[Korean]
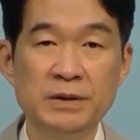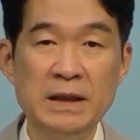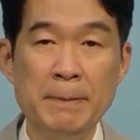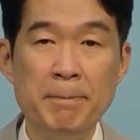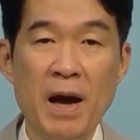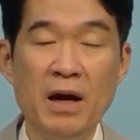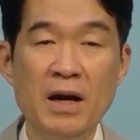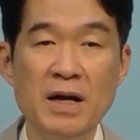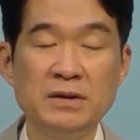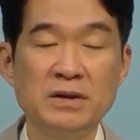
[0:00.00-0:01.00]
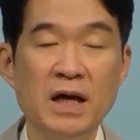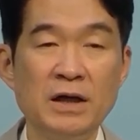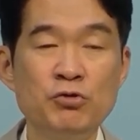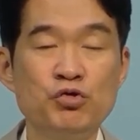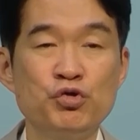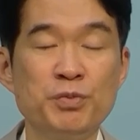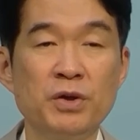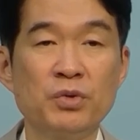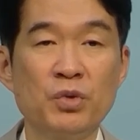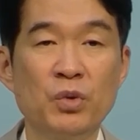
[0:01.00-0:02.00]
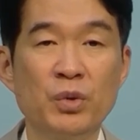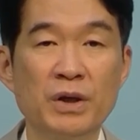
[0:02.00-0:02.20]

이 팔레스타인 주변으로